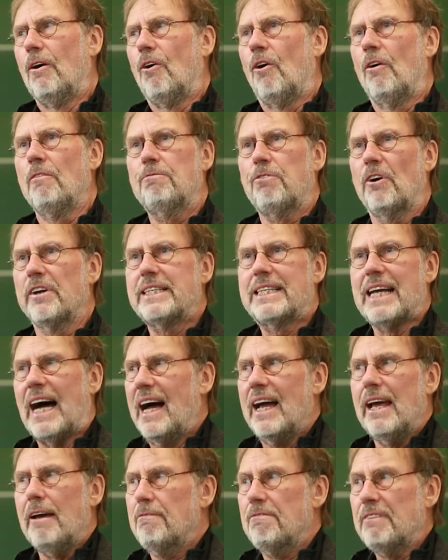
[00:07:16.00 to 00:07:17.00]
Und von
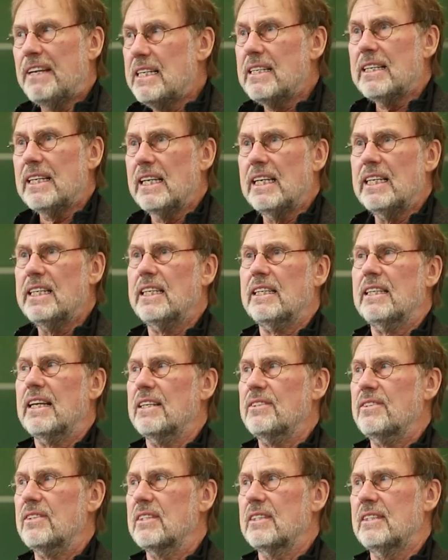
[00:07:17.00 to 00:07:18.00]
daher finde ich,
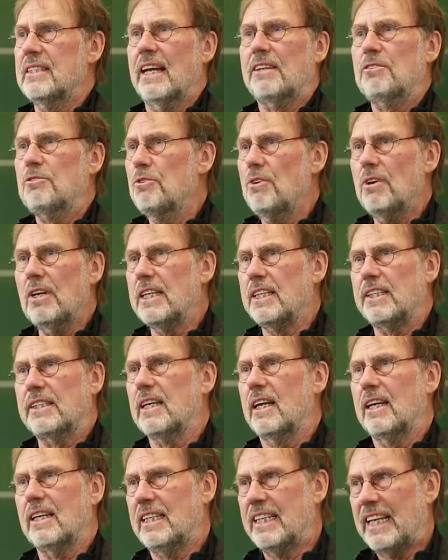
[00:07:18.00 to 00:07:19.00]
dass
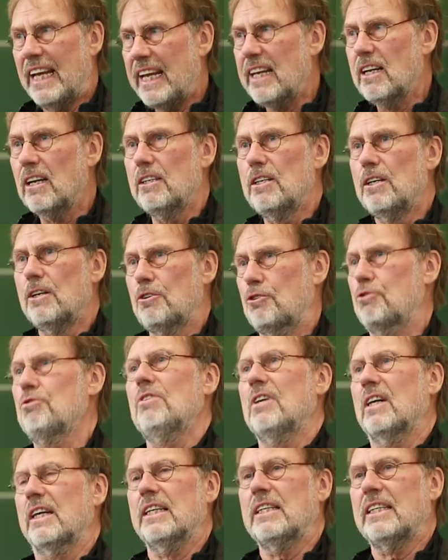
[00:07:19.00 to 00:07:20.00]
natürlich jede
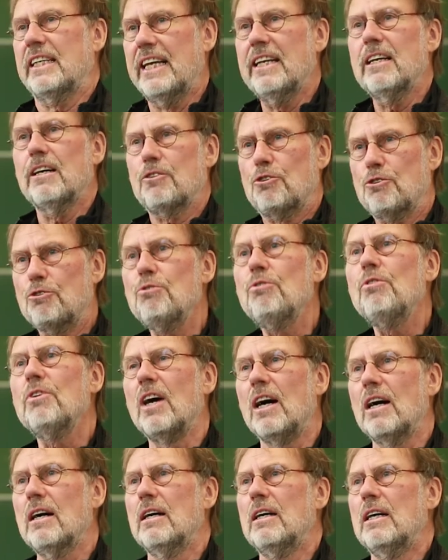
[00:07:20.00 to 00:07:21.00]
Schülerin, jeder
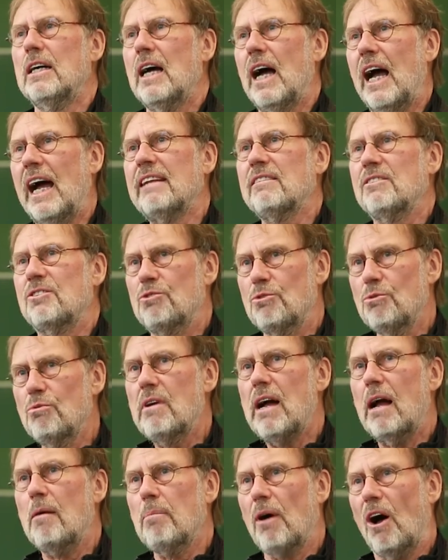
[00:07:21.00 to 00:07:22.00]
Schüler einen
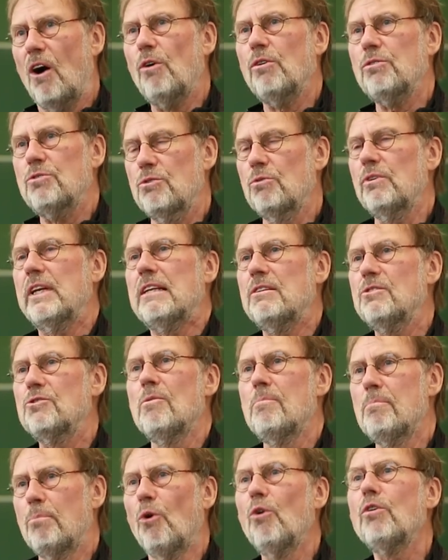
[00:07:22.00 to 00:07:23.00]
Zugang braucht zu den
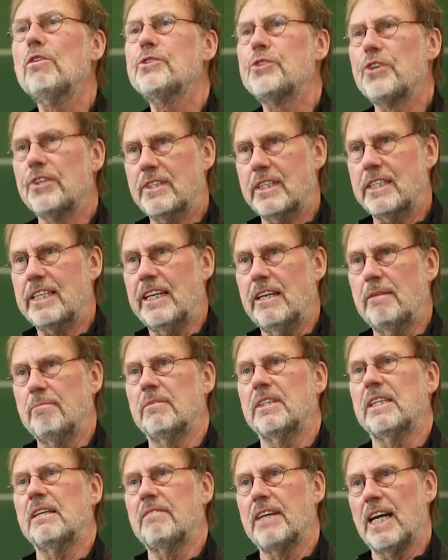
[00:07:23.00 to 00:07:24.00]

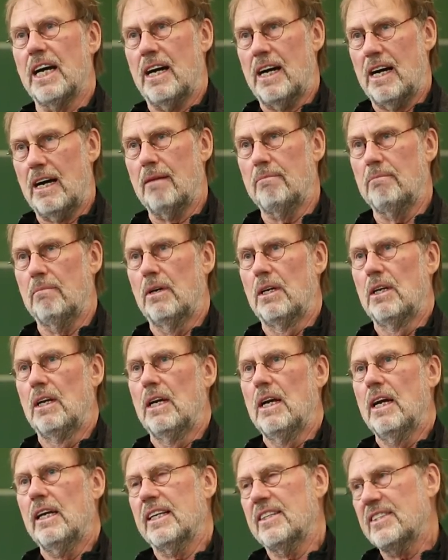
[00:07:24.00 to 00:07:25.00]
Symbolsystemen, die wir haben.
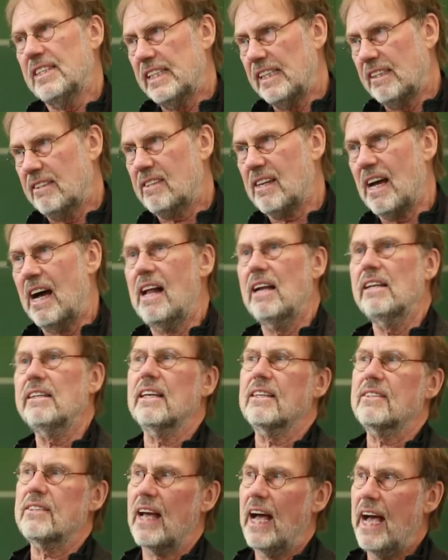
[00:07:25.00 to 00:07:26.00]
Da sind die Zahlen
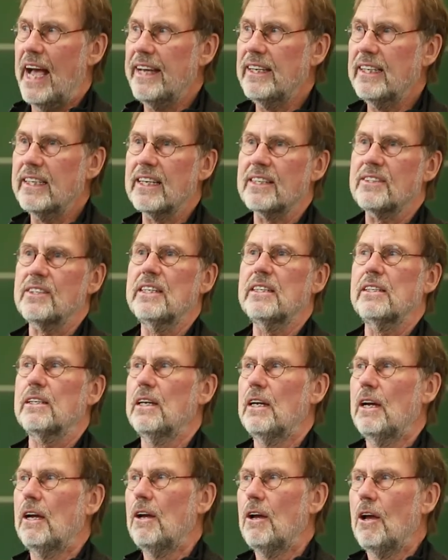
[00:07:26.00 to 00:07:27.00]
das eine, da sind
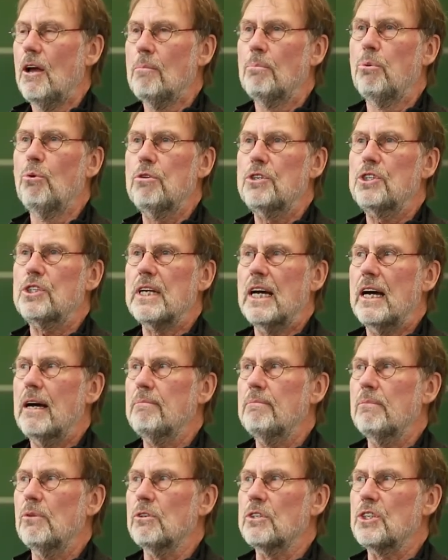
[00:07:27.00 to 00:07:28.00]

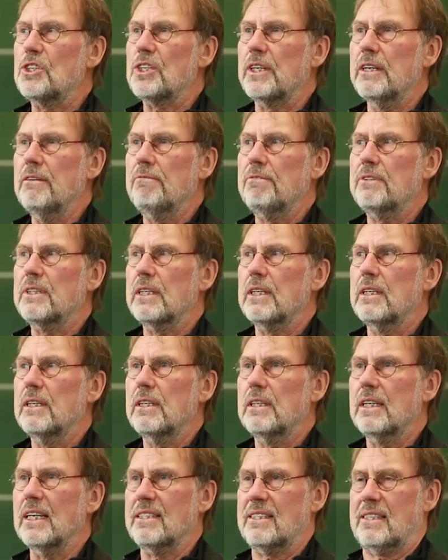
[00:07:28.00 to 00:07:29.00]
Buchstaben und Schrift
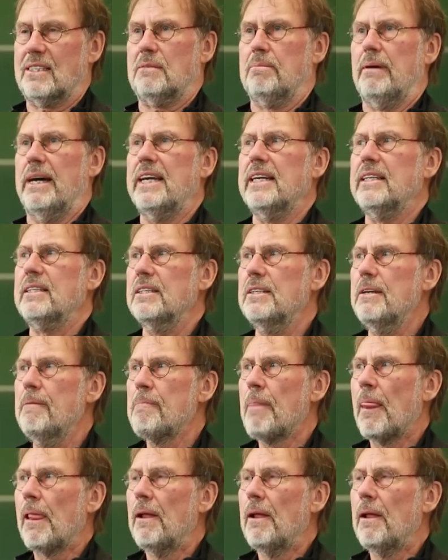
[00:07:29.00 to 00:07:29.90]
das zweite.